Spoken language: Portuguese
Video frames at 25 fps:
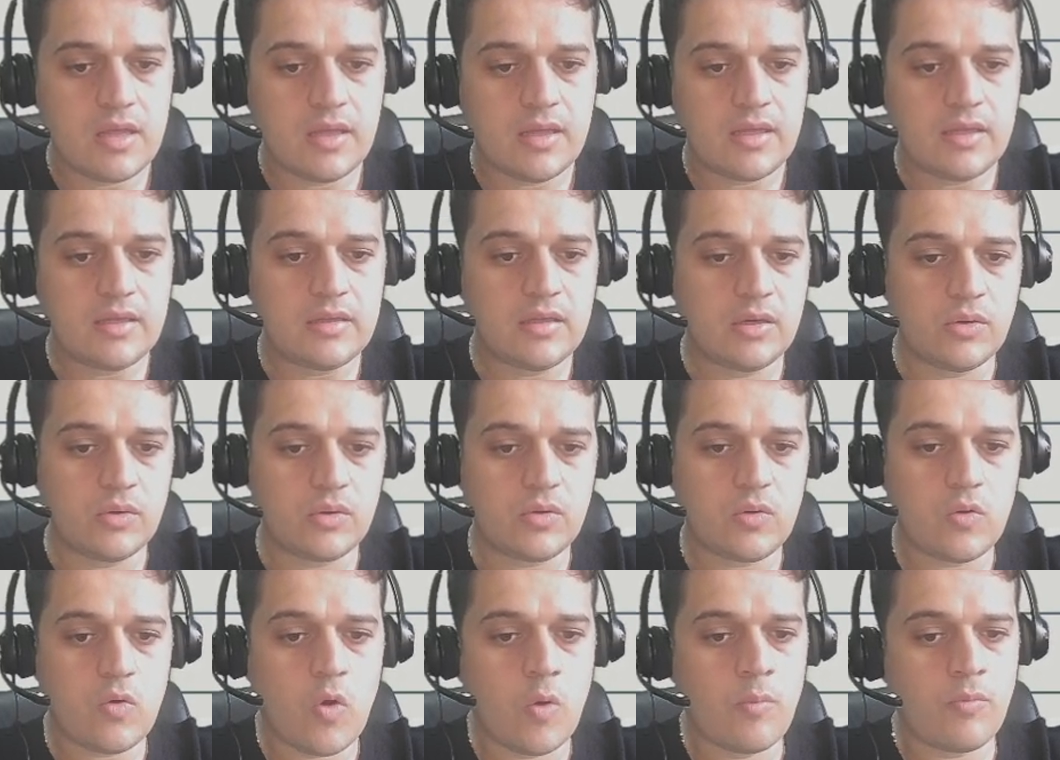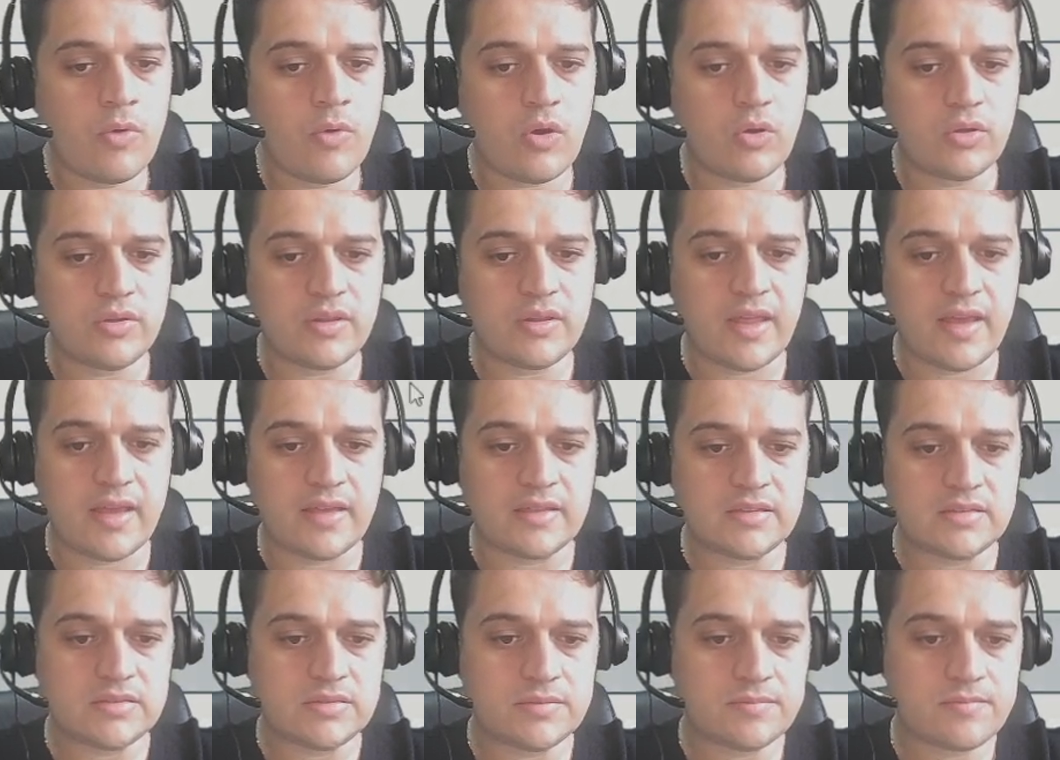Então, como
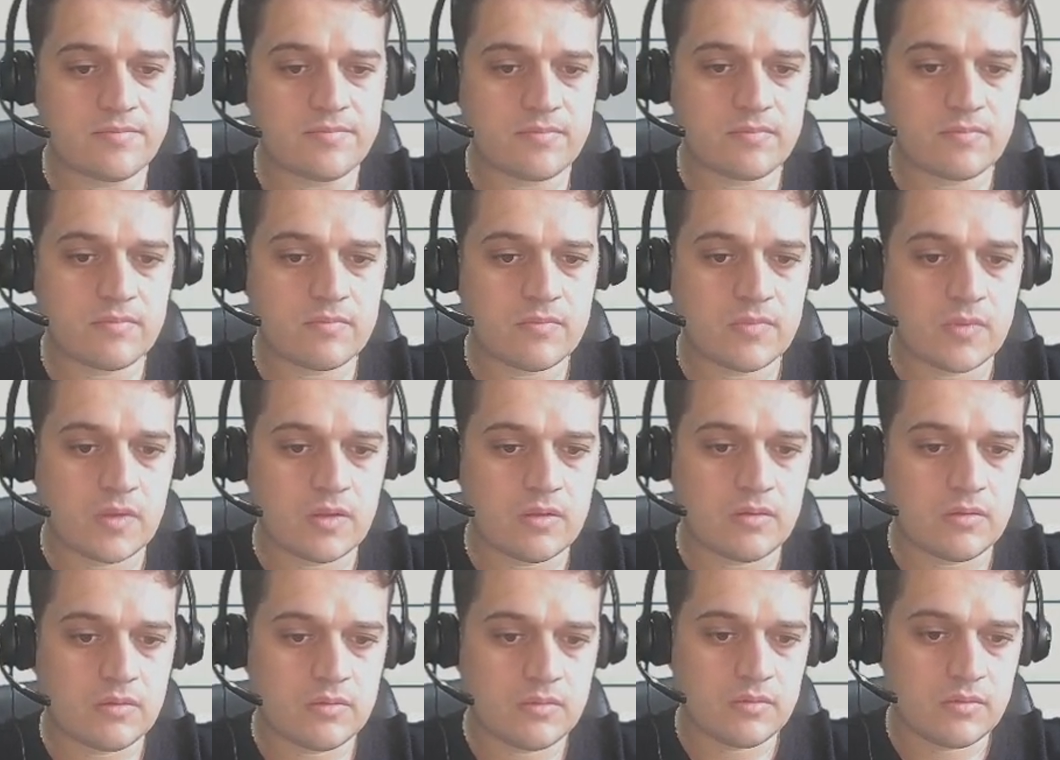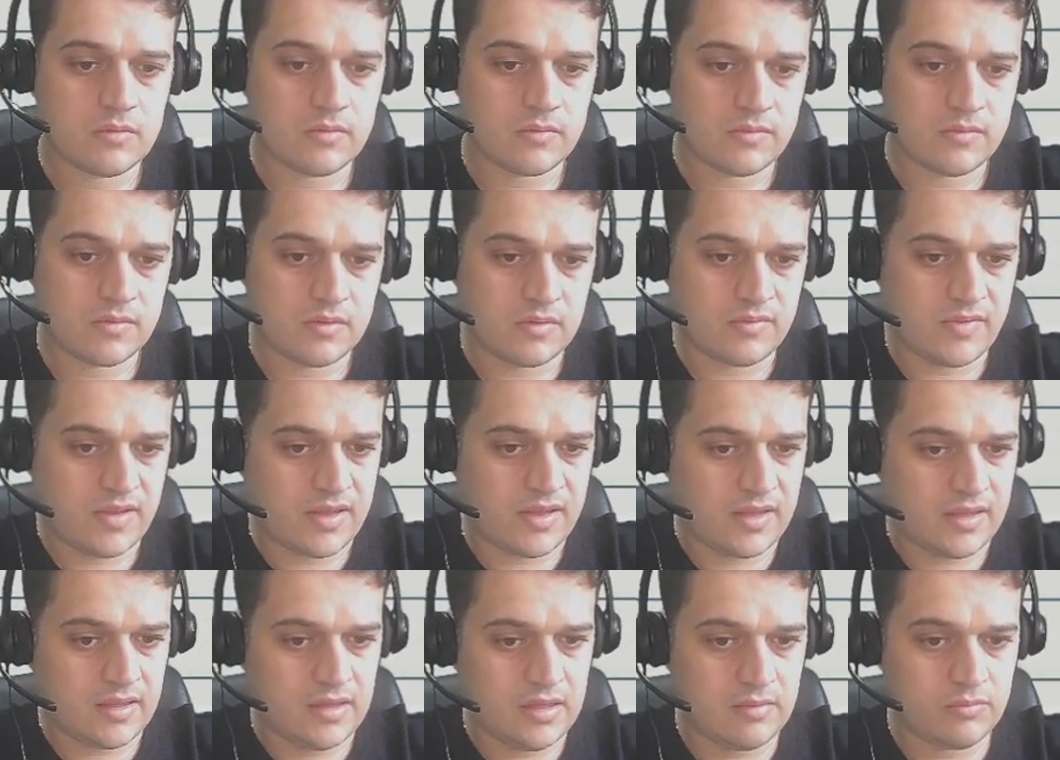acontece? Você vem
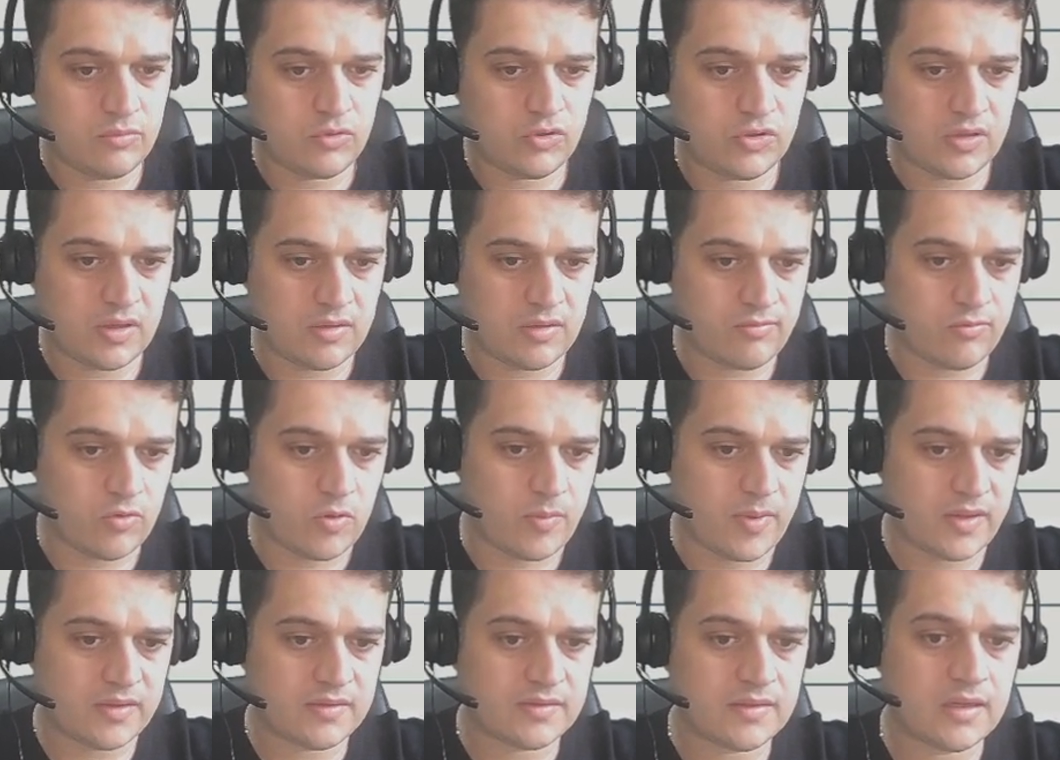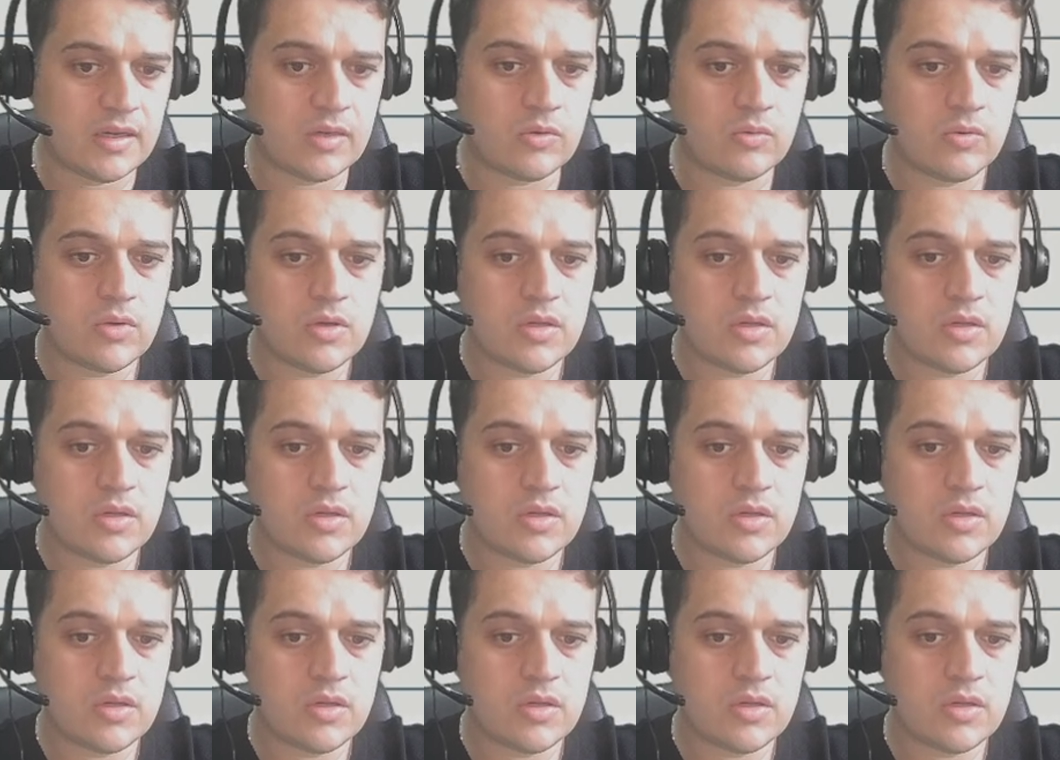aqui, busca informação.